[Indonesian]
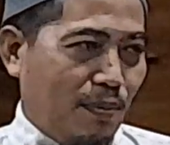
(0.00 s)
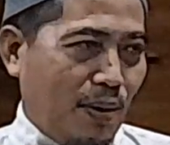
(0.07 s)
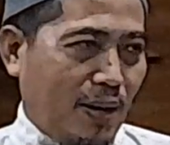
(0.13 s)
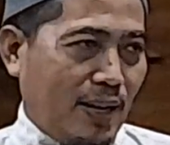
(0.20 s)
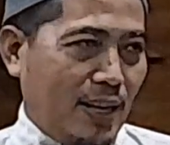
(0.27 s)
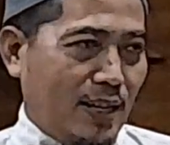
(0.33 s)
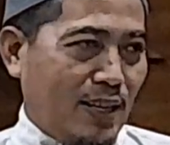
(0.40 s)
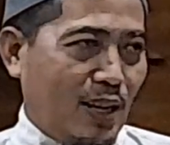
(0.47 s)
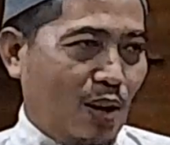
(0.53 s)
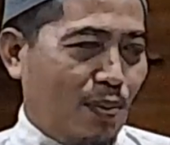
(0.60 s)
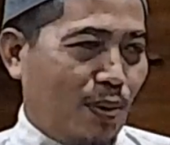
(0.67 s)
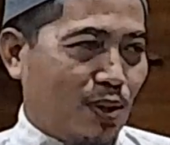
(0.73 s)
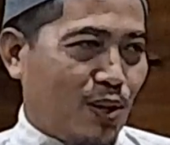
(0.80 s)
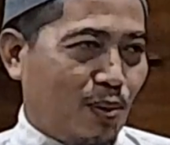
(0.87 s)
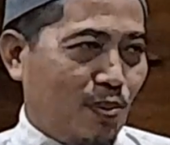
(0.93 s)
Bahkan
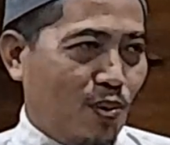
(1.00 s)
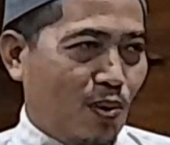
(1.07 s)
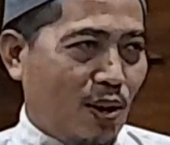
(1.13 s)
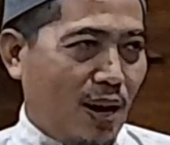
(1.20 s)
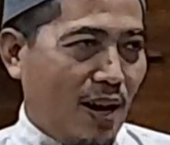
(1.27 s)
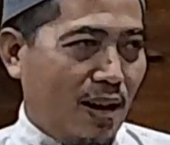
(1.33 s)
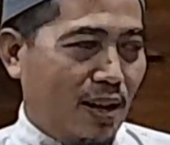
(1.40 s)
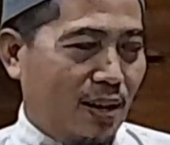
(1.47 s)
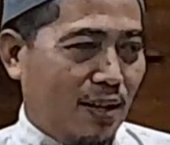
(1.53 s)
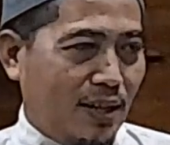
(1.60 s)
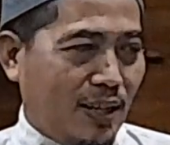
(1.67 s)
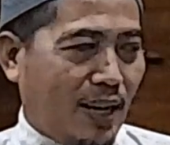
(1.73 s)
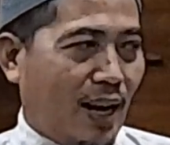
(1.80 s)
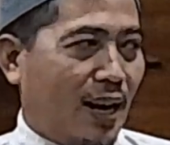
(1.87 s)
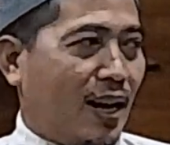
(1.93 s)
kalau masih muda
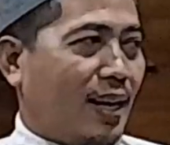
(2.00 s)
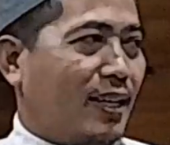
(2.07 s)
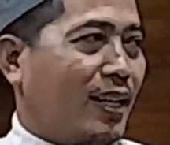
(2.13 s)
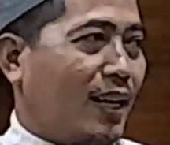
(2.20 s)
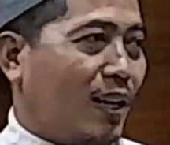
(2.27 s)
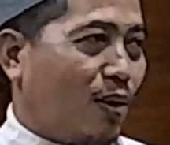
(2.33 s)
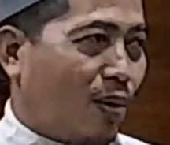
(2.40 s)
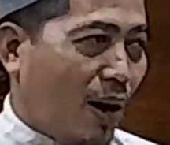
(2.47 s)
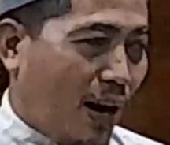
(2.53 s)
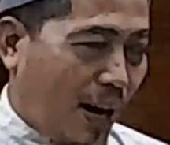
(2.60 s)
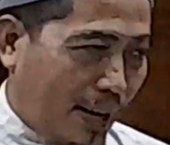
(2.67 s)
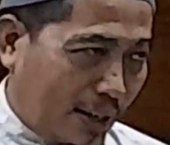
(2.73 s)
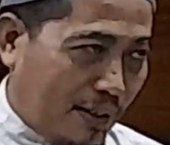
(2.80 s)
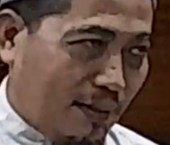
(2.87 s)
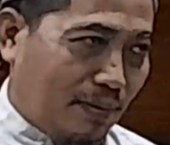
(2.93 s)
nikah lagi dengan orang
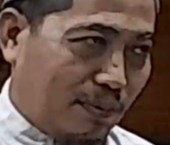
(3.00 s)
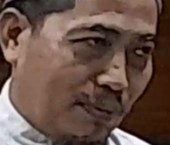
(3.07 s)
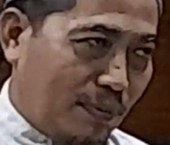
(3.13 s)
lain.